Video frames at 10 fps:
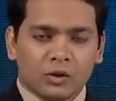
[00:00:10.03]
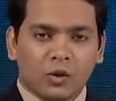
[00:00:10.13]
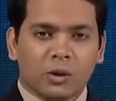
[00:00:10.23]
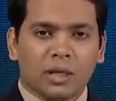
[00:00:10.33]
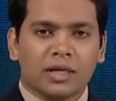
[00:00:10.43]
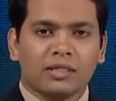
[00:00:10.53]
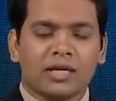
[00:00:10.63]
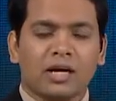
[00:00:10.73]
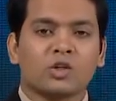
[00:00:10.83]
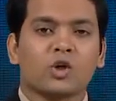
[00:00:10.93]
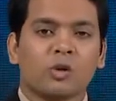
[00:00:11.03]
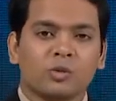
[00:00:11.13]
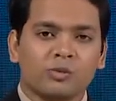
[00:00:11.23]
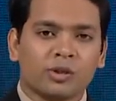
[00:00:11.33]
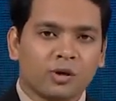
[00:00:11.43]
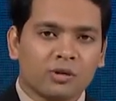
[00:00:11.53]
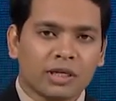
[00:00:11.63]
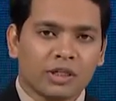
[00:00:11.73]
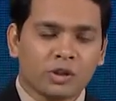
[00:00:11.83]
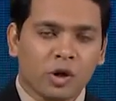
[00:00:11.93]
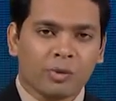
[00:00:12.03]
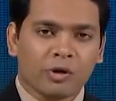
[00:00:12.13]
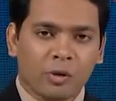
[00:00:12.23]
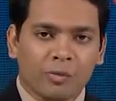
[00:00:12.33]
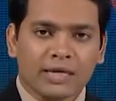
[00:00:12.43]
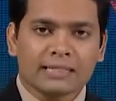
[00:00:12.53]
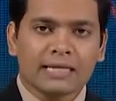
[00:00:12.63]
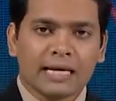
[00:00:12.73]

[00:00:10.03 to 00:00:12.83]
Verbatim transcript: দক্ষিণ এশিয়ার সর্ববৃহৎ এই শপিং কমপ্লেক্স